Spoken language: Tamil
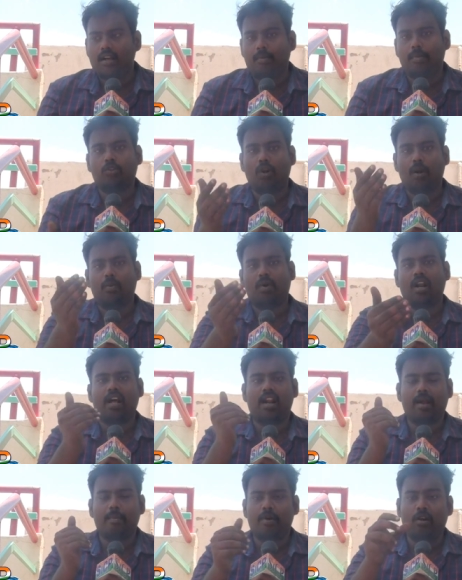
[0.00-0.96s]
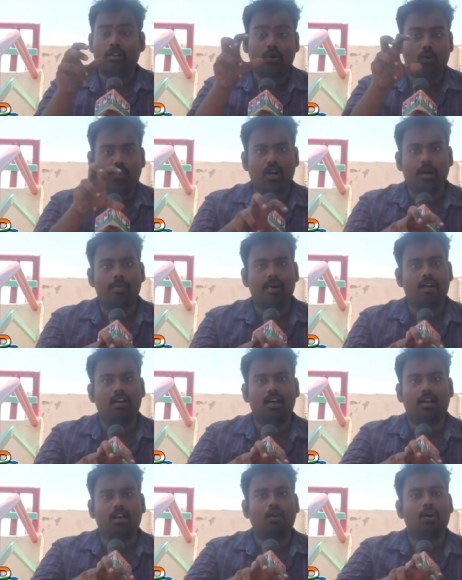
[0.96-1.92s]
இப்போ சொல்லப்போனால் நிறைய பேர் வந்து
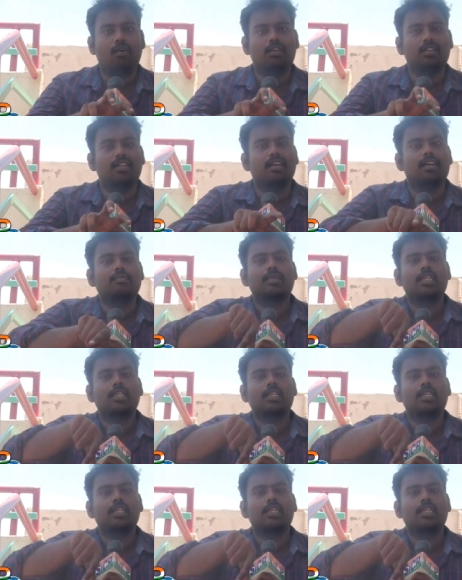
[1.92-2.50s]
குற்றப்பிரிவில் இருக்கிறவங்க வந்து